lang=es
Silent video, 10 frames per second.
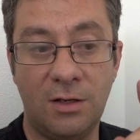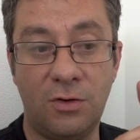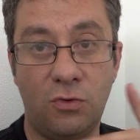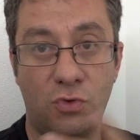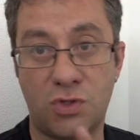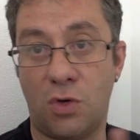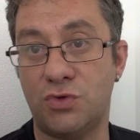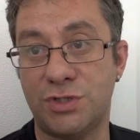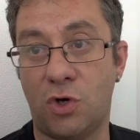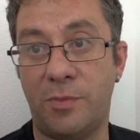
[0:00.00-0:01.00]
no os lo
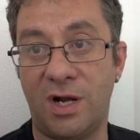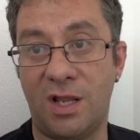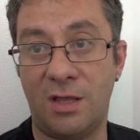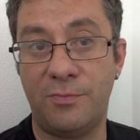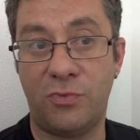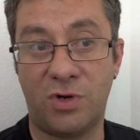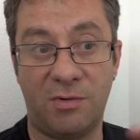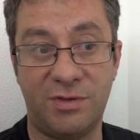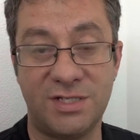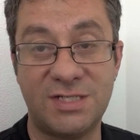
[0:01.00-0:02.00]
aconsejo para nada porque a
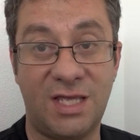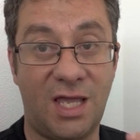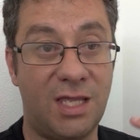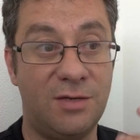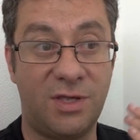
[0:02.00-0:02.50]
veces que hay